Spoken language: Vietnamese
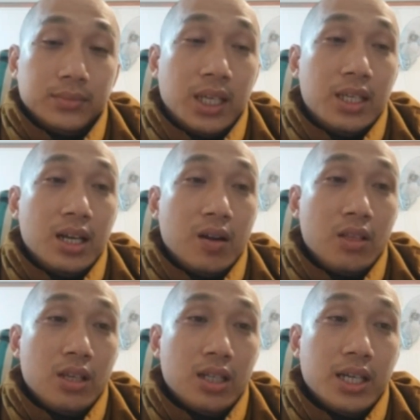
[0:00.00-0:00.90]
khi uh, có
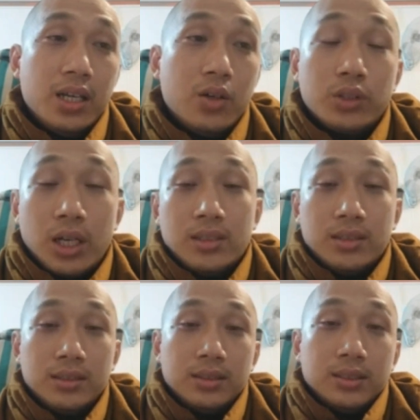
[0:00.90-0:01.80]
những cái ưu tư
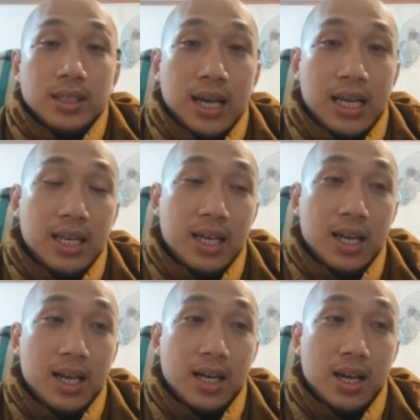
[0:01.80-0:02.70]
hay
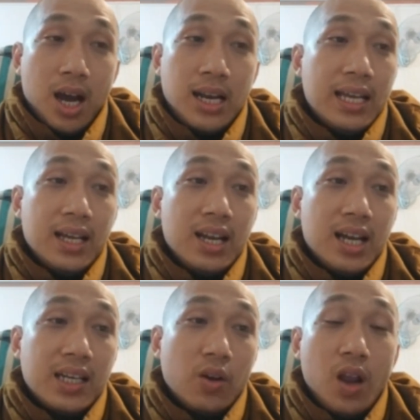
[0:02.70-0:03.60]
là ở đây uh,
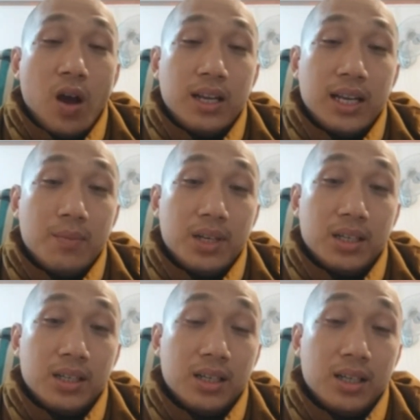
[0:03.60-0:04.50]
là cái nỗi lo này là
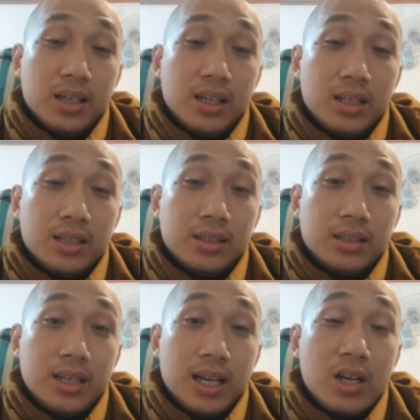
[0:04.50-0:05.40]
mình uh,
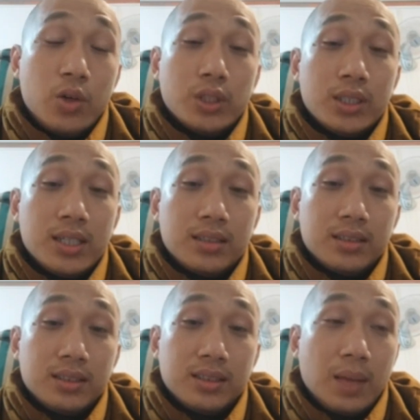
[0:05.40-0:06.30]
là cái ưu tư đó
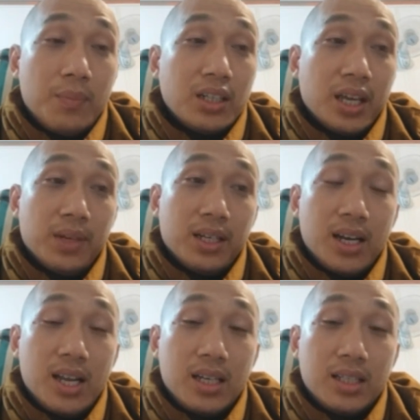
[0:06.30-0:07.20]
cái tâm bất thiện mình
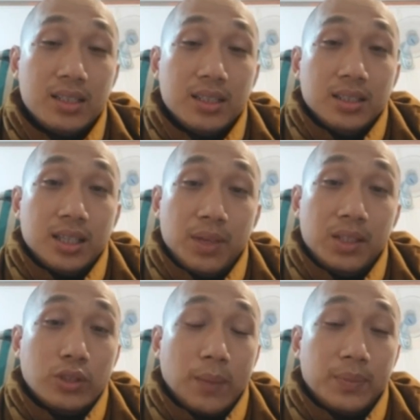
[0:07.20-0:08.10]
khởi lên đó thì
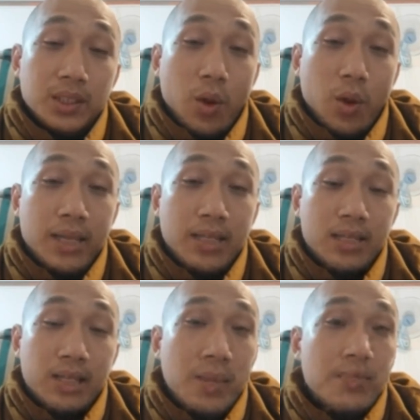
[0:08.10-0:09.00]
mình tu tập thiền tuệ
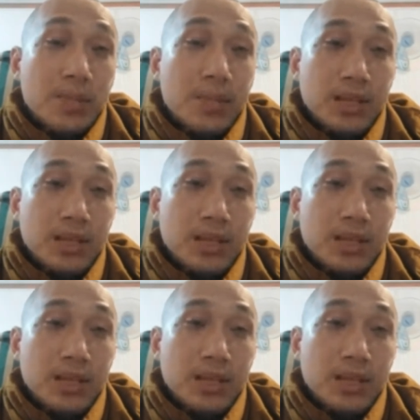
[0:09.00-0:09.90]
nó sẽ giúp cho mình
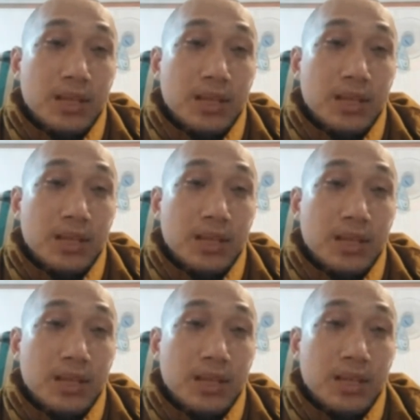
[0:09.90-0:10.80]
bớt đi nỗi
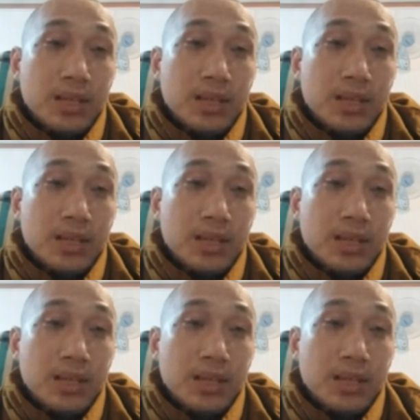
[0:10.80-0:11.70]
lo này không
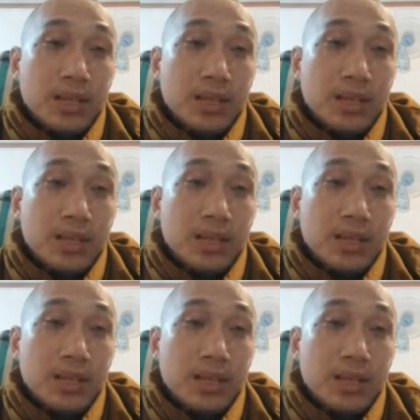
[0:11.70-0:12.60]
hay thậm chí
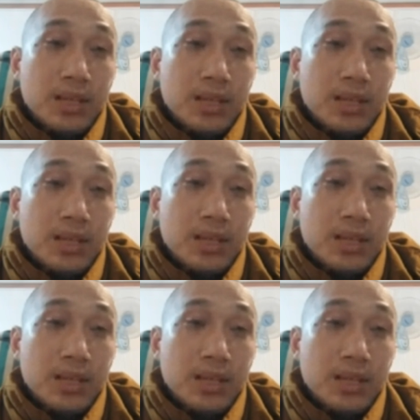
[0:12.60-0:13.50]
cái ở mức độ cao hơn
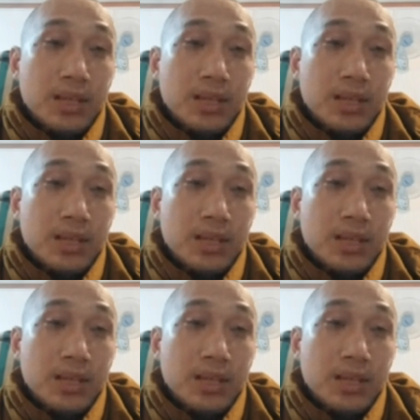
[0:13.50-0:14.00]
có thể là bị